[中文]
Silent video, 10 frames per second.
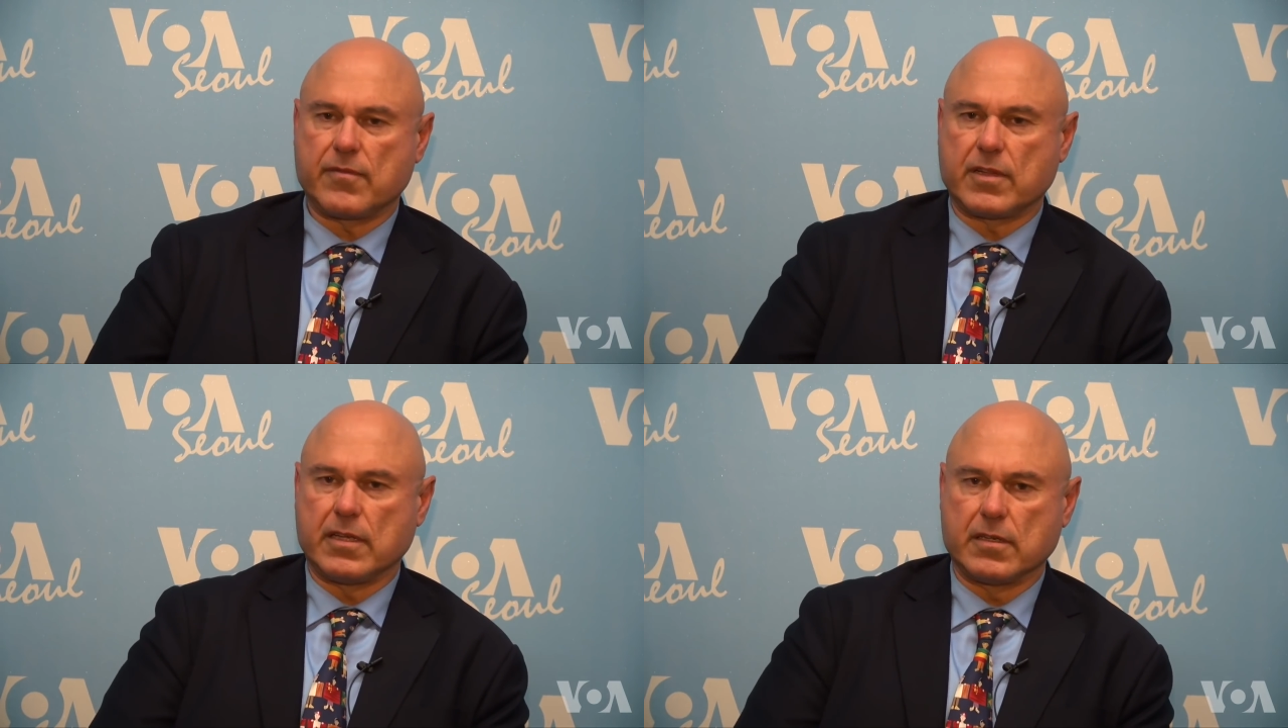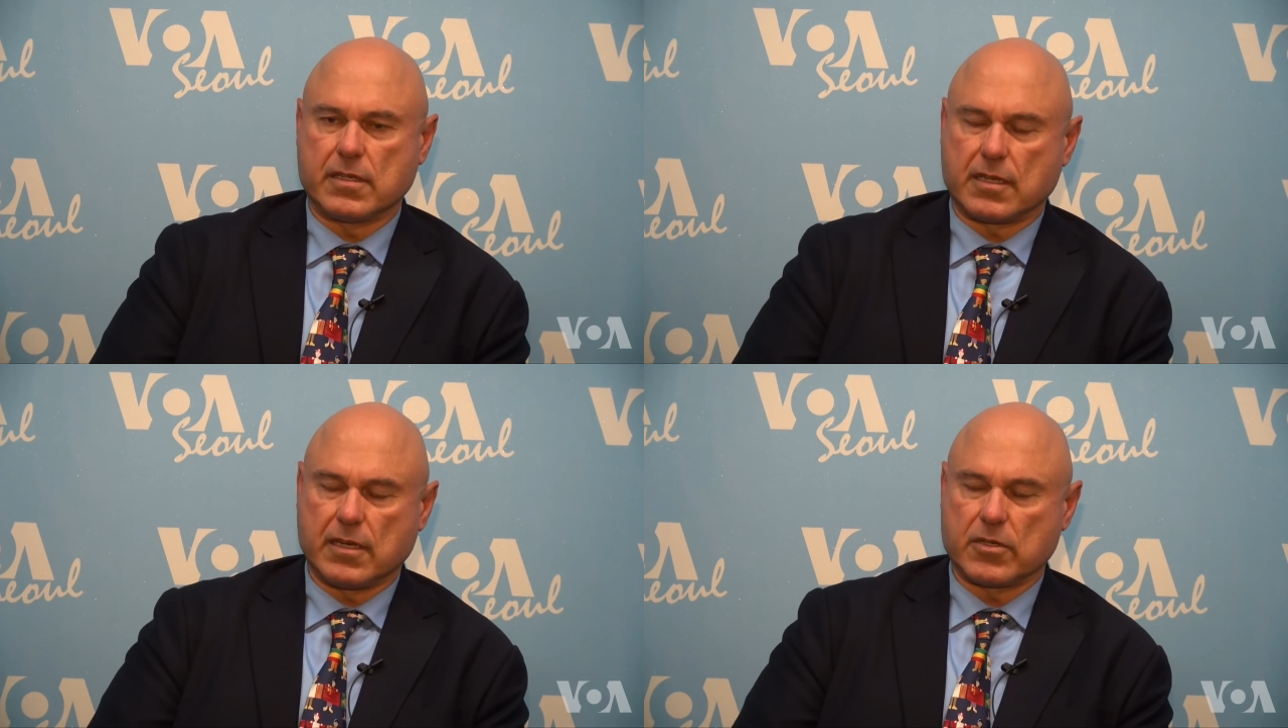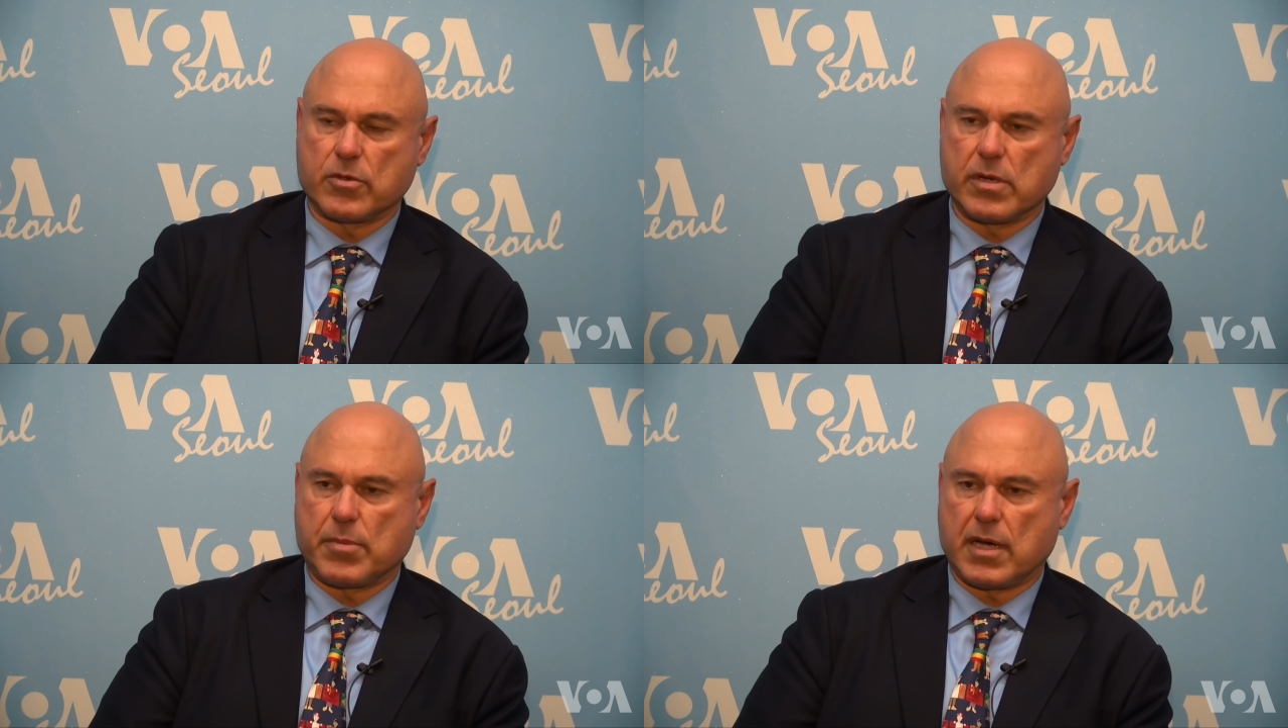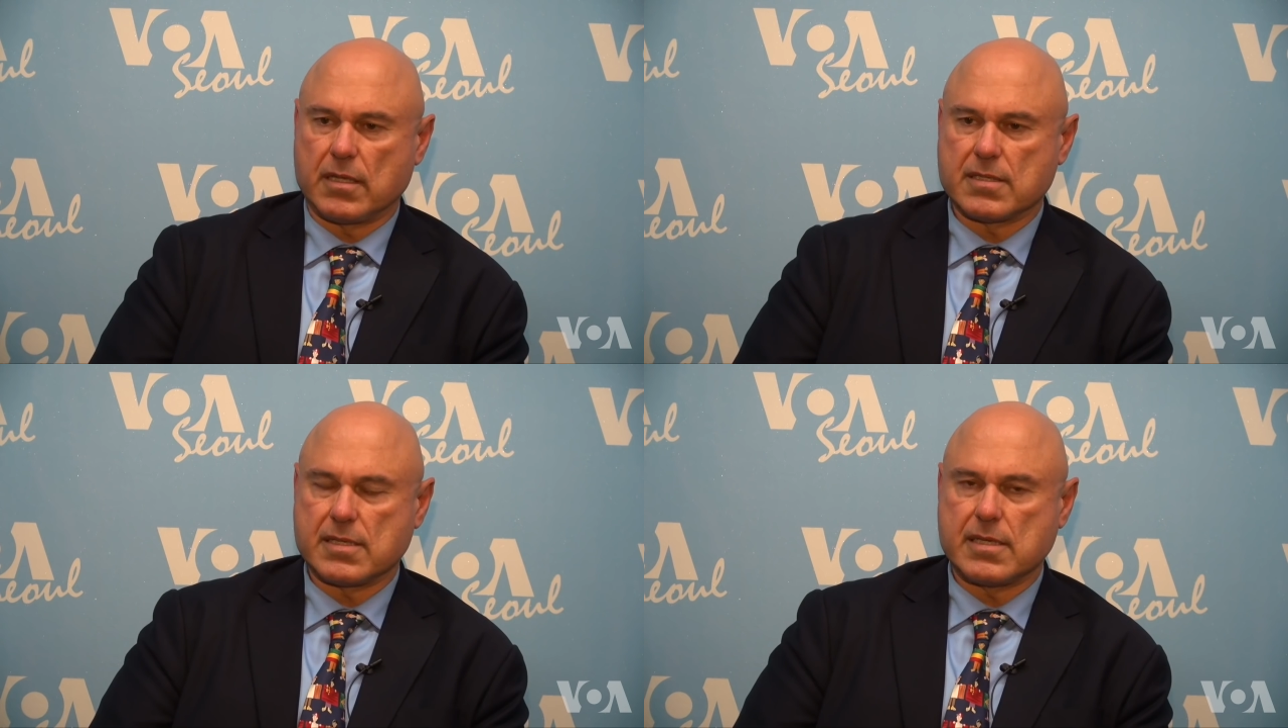情势是可以被
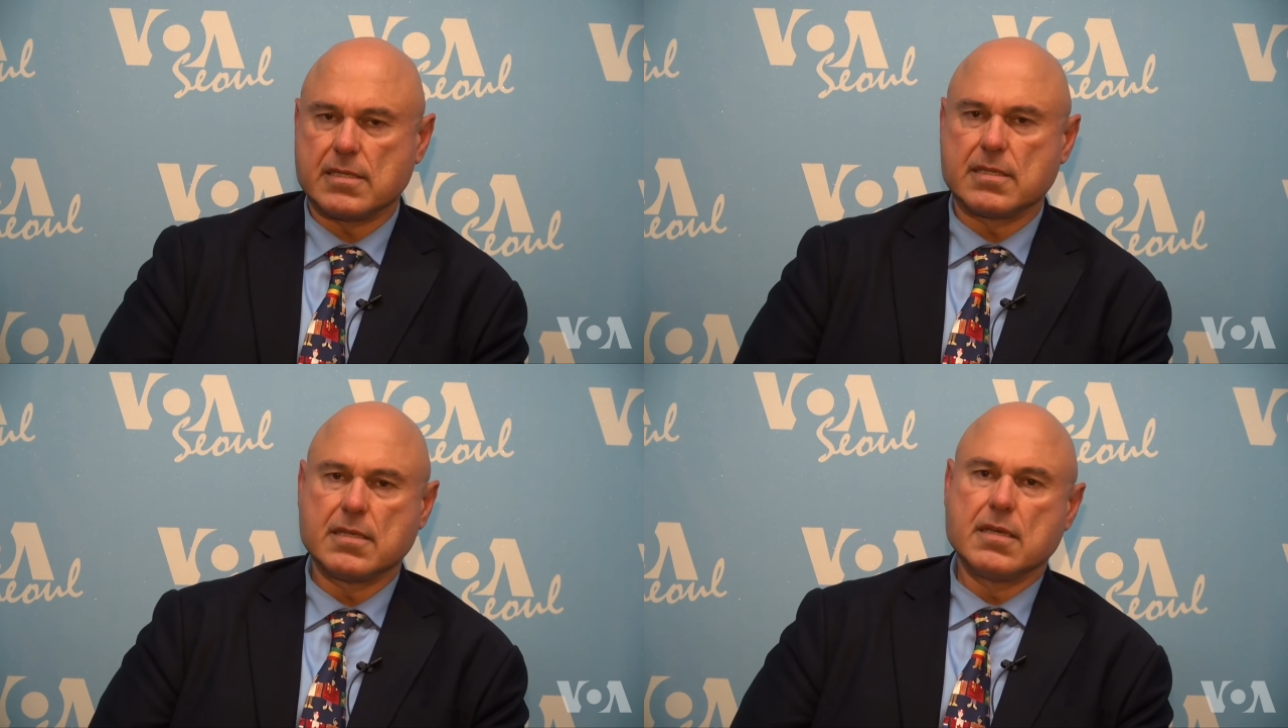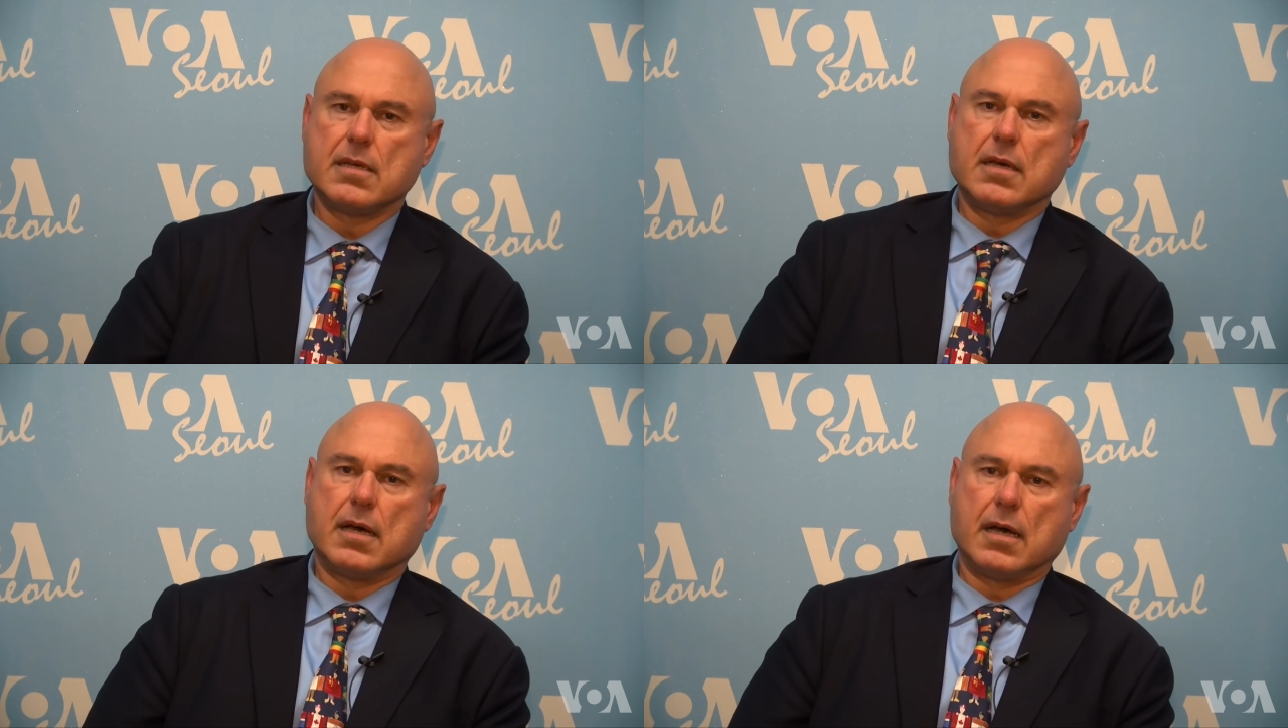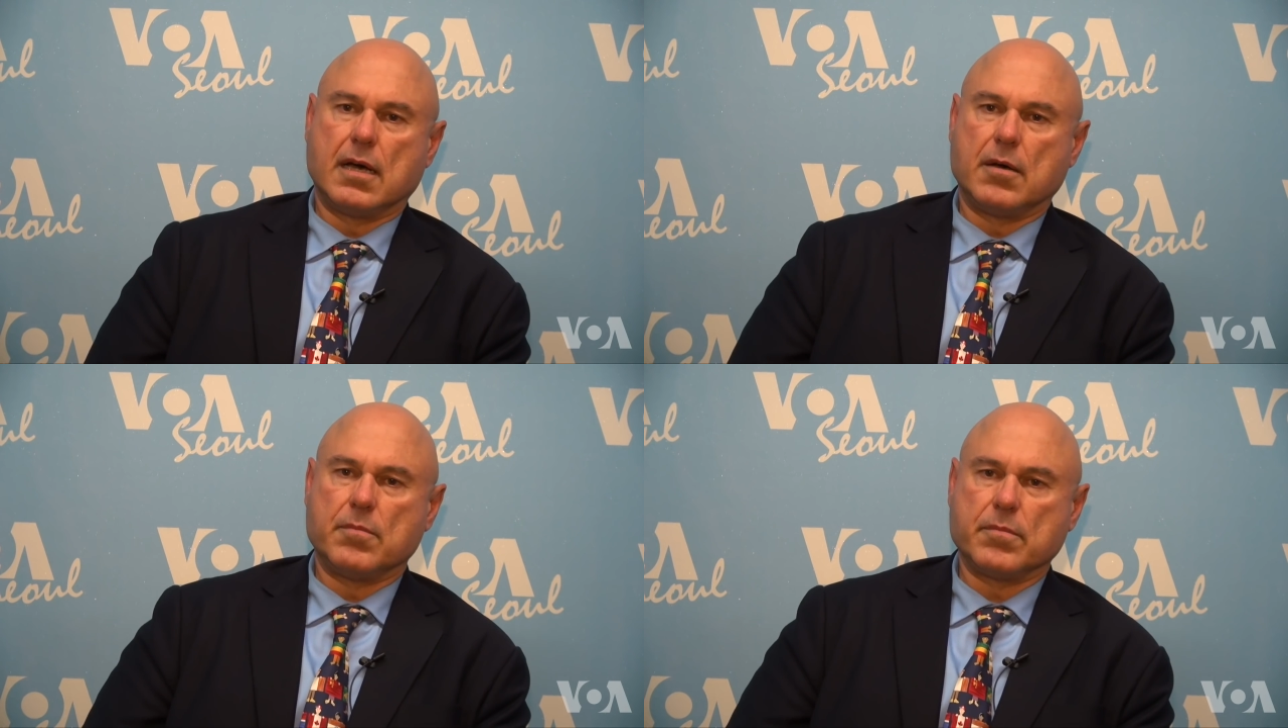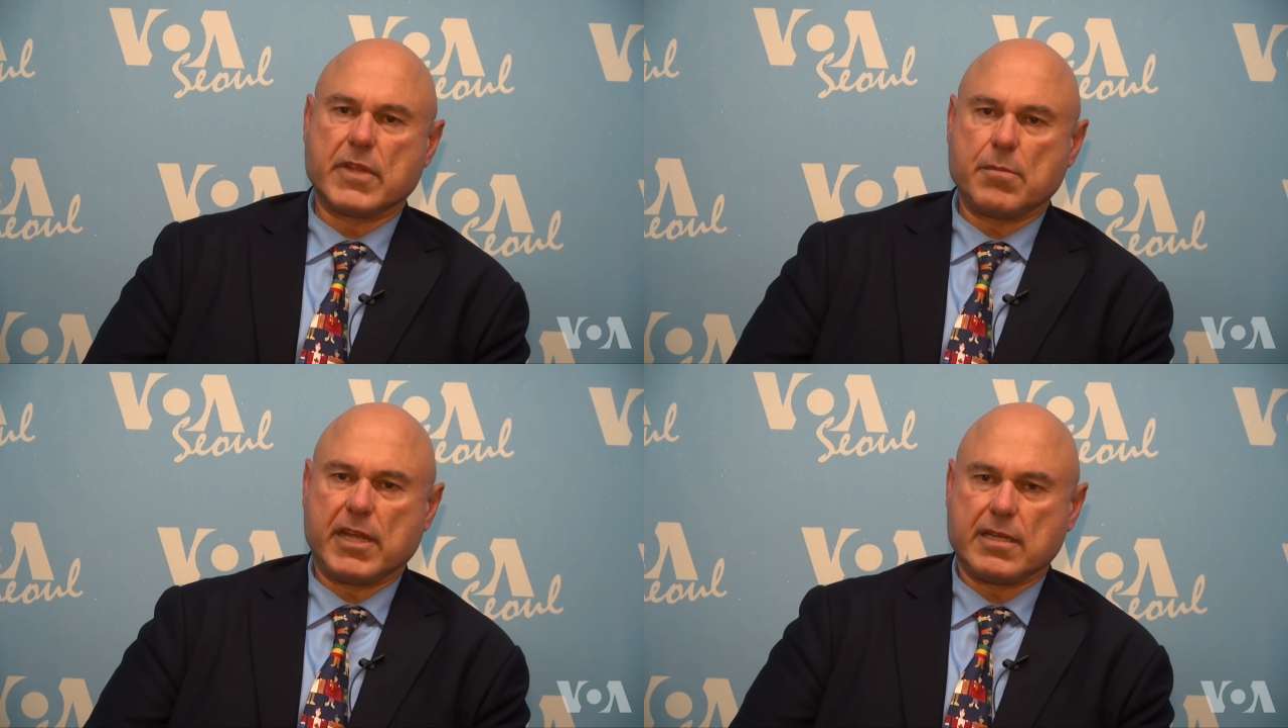控制住的，没有必要慌张
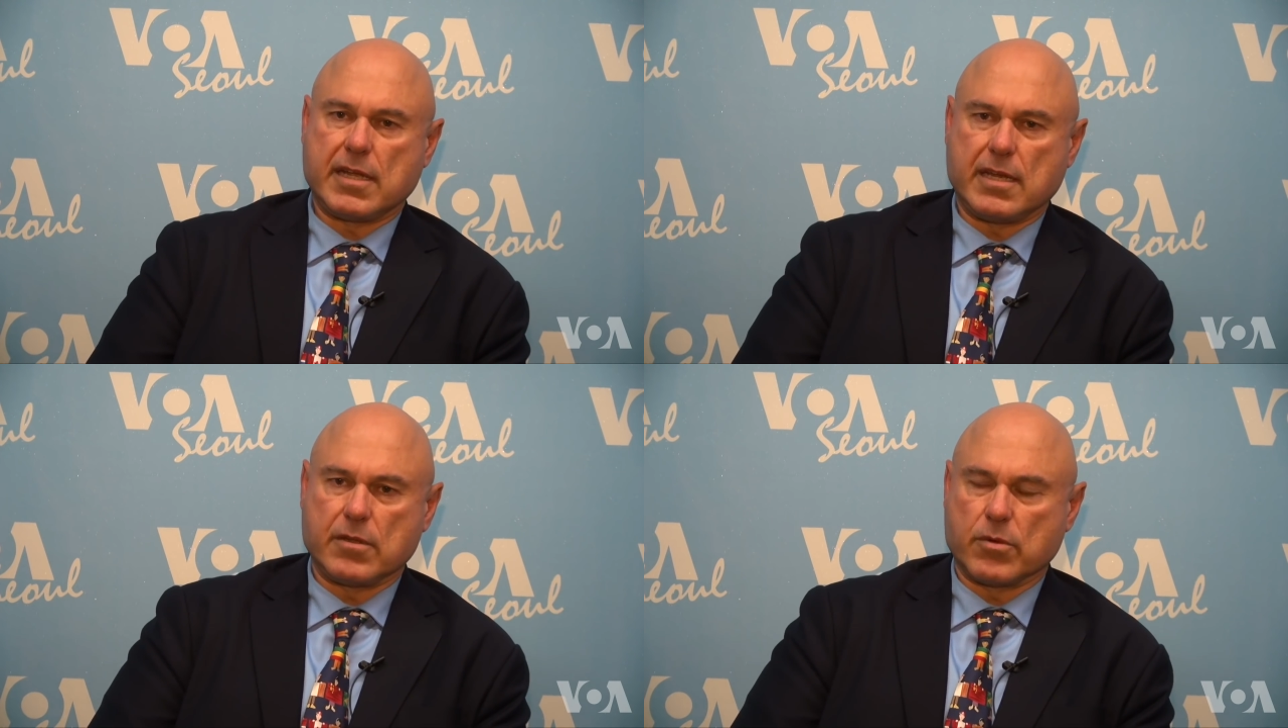失措。”